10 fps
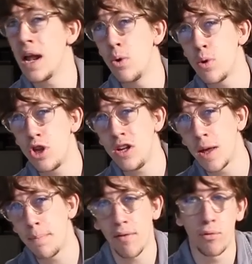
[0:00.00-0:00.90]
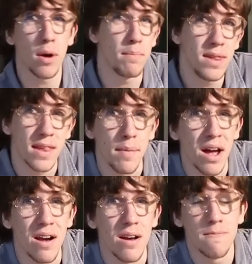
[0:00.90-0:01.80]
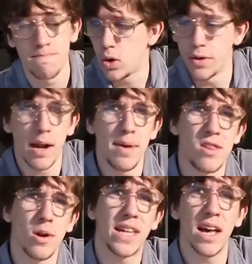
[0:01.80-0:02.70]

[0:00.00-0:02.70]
la logique est parfois mise à mal. Quant à la bestiole